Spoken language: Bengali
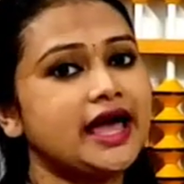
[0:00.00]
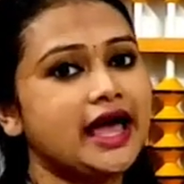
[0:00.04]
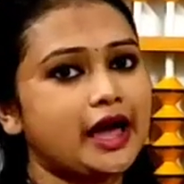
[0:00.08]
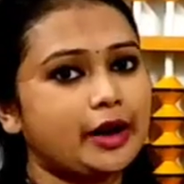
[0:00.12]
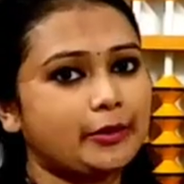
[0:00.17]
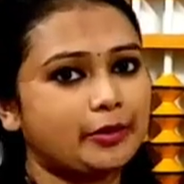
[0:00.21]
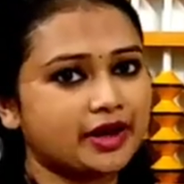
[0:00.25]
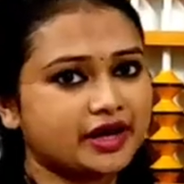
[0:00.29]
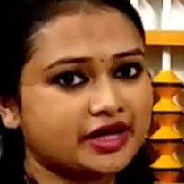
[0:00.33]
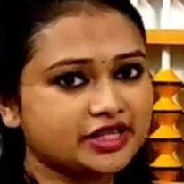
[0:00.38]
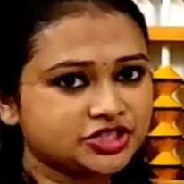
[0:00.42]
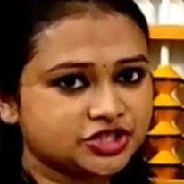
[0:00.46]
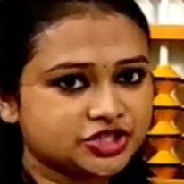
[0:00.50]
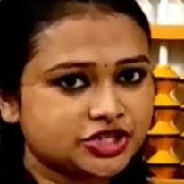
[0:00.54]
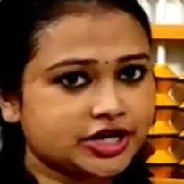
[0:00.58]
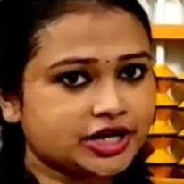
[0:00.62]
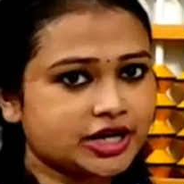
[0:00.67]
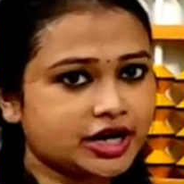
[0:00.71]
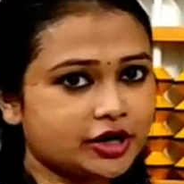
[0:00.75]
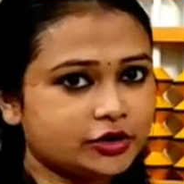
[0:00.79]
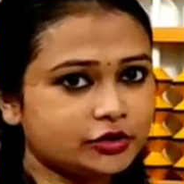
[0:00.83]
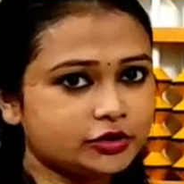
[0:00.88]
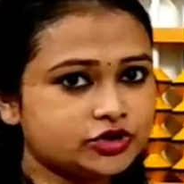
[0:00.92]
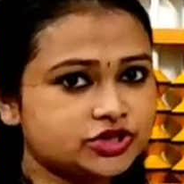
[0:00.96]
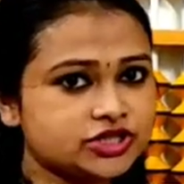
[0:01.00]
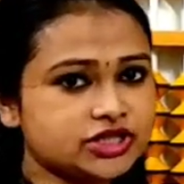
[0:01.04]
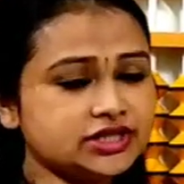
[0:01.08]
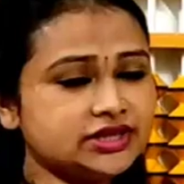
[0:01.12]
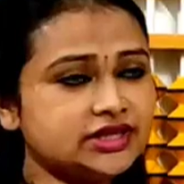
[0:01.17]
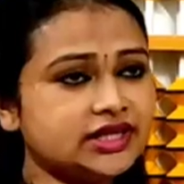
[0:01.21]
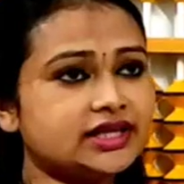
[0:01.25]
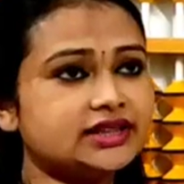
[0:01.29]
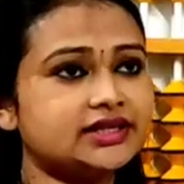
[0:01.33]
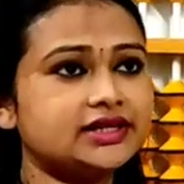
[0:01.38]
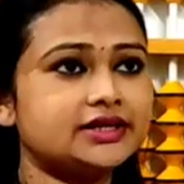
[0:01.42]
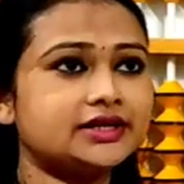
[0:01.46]
অ্যাবেকাজ শেখা উচিত
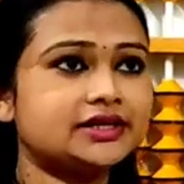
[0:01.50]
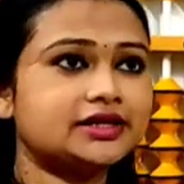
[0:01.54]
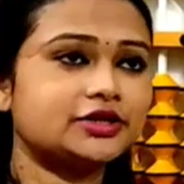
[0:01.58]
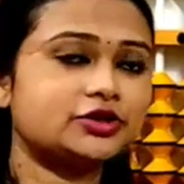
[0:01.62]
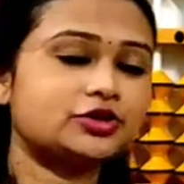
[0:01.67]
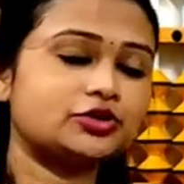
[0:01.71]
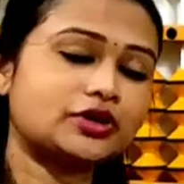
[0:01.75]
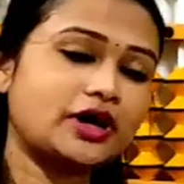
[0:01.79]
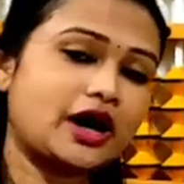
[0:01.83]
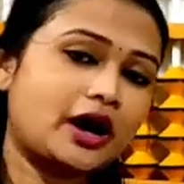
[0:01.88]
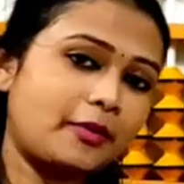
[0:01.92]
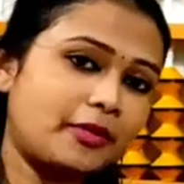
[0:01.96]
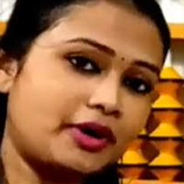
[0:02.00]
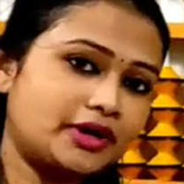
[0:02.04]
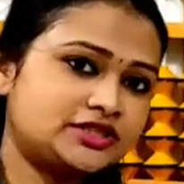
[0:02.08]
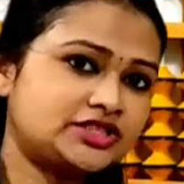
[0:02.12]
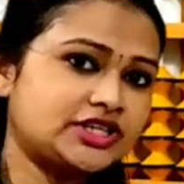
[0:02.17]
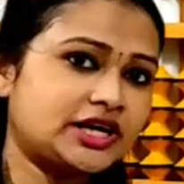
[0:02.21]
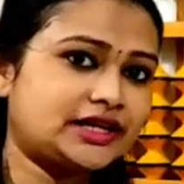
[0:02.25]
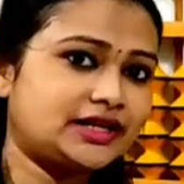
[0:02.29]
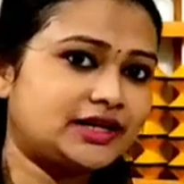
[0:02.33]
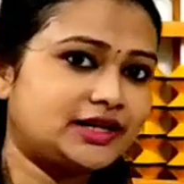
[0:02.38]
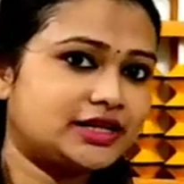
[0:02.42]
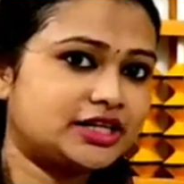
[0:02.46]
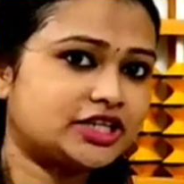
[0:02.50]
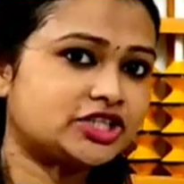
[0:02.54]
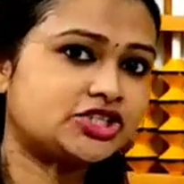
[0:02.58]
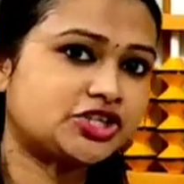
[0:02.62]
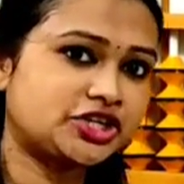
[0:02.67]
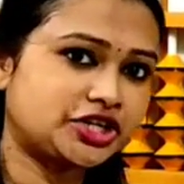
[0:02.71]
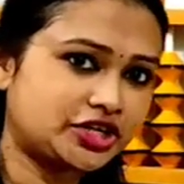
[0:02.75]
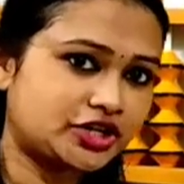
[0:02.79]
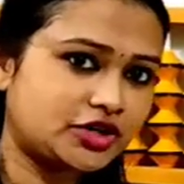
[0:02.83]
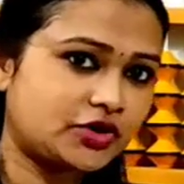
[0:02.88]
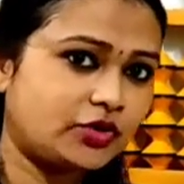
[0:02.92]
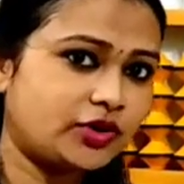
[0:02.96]
তাদেরকে আমার চ্যানেলটা
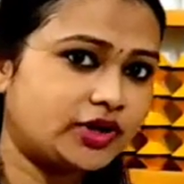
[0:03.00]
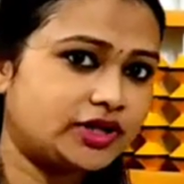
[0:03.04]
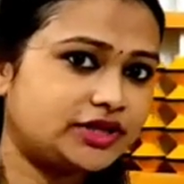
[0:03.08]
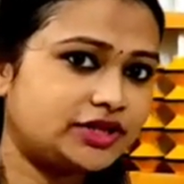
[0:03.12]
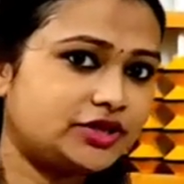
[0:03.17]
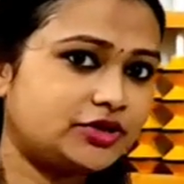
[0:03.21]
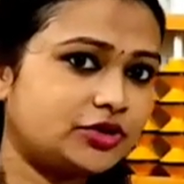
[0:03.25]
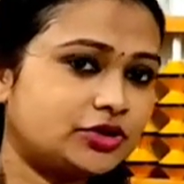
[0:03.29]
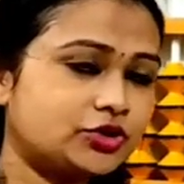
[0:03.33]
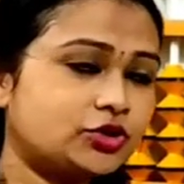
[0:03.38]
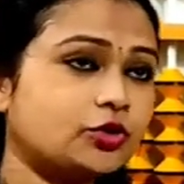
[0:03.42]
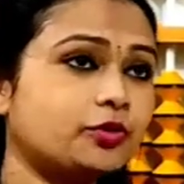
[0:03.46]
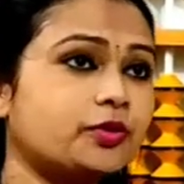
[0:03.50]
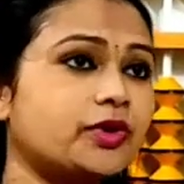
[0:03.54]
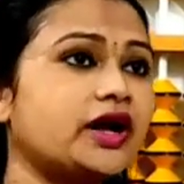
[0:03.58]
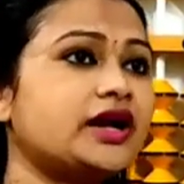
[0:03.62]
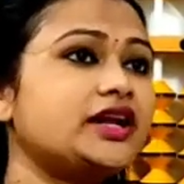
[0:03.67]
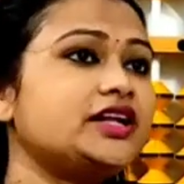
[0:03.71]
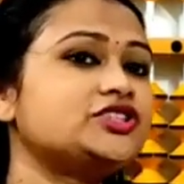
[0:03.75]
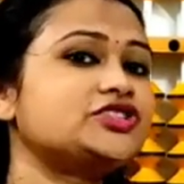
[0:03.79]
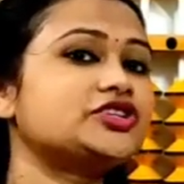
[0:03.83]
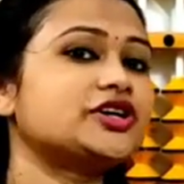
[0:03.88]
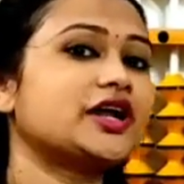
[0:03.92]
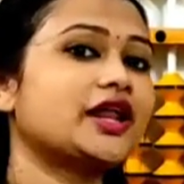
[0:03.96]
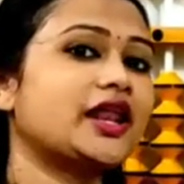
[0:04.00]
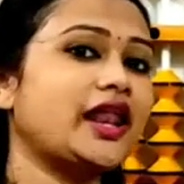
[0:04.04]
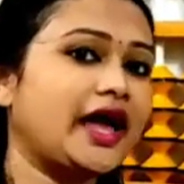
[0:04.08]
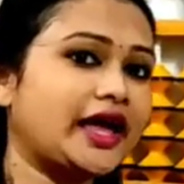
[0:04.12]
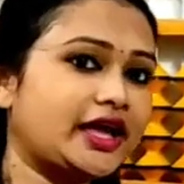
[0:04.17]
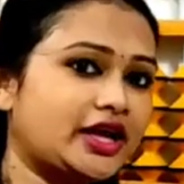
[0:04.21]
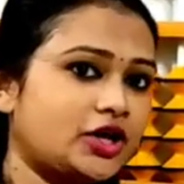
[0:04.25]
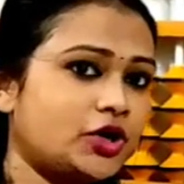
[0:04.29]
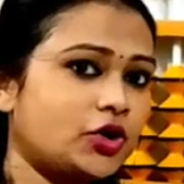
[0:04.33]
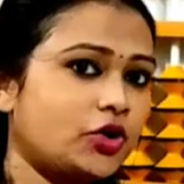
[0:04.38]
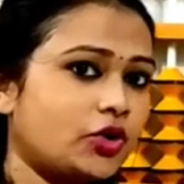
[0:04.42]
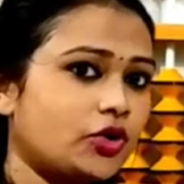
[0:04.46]
শেয়ার করে দিও তোমরা নিজেরা
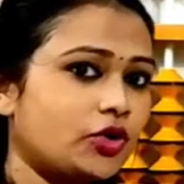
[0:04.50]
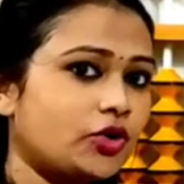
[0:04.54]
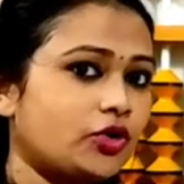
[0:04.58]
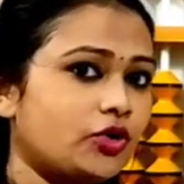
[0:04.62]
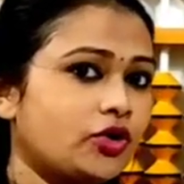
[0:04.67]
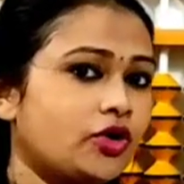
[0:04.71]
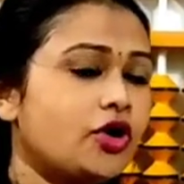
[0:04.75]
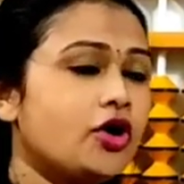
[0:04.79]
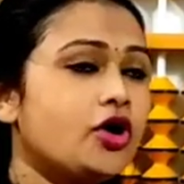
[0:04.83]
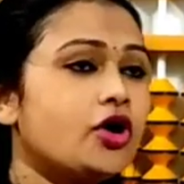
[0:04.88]
লাইক করো